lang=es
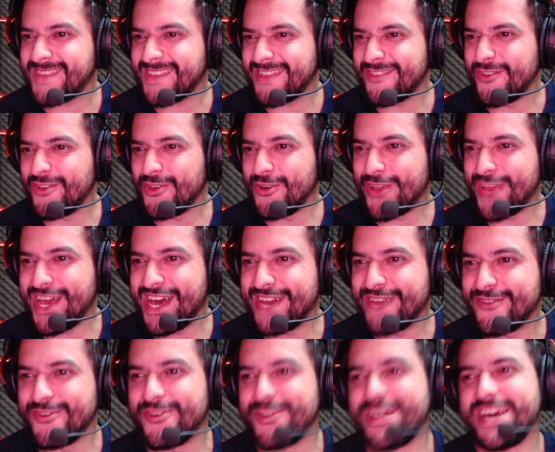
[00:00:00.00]
No digo nada,
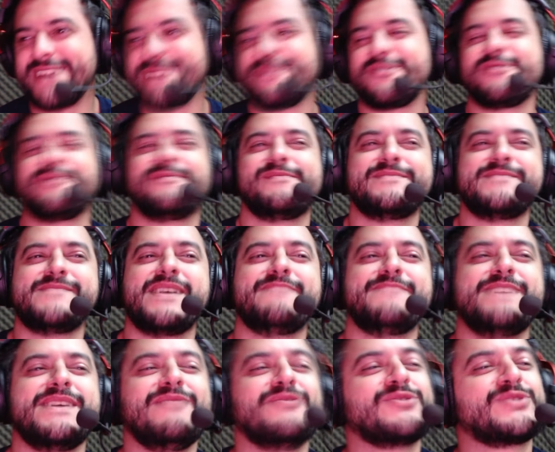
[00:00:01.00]
no digo nada. Mejor
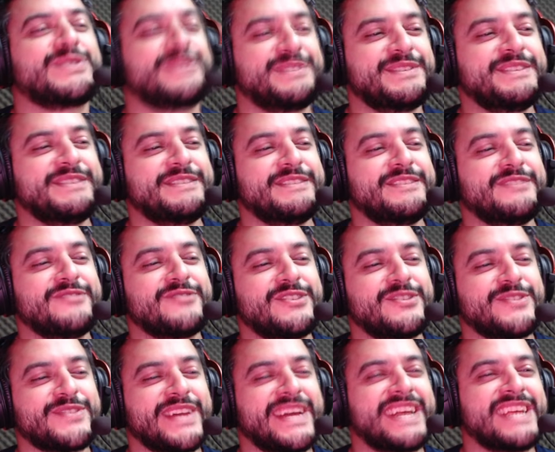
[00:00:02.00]
veamos y, no
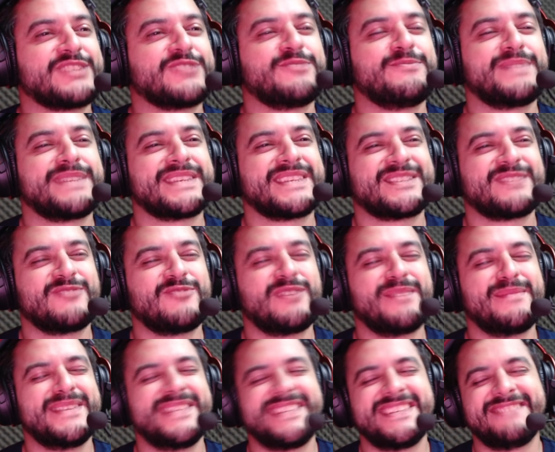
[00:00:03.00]
quiero sacar la sorpresa.
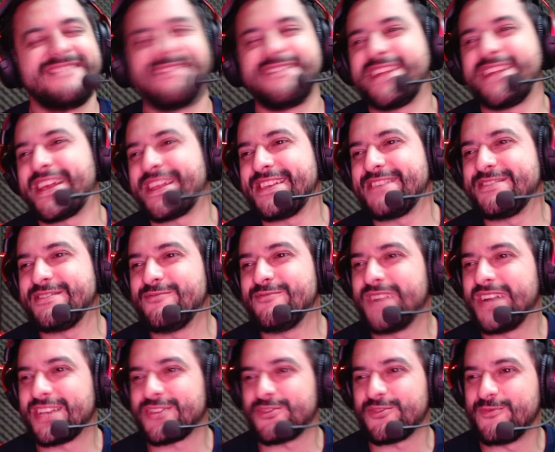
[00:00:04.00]
Seguramente va a hablar de, un
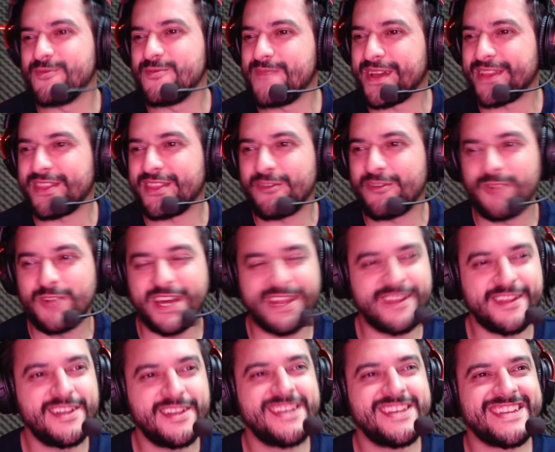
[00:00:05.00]
caso muy particular
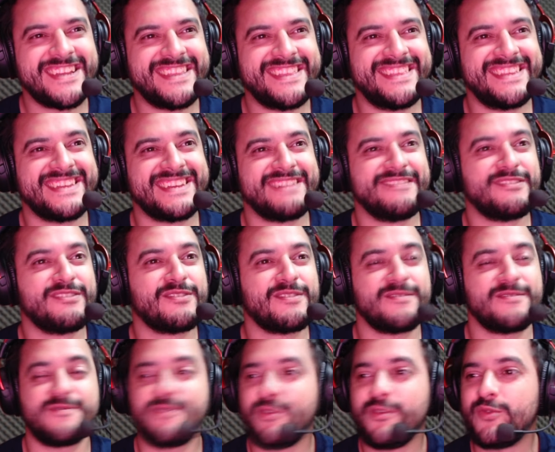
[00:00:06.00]
que tiene que ver
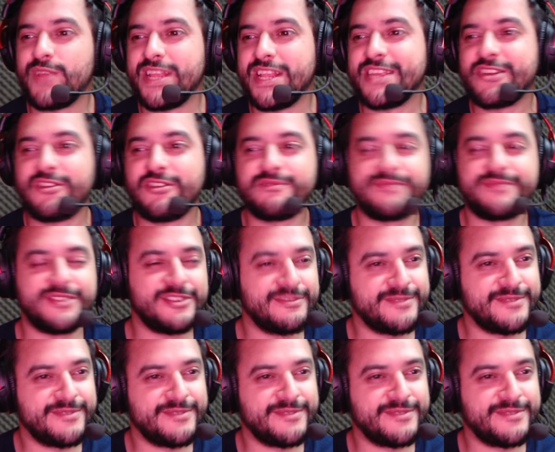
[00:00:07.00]
un helicóptero,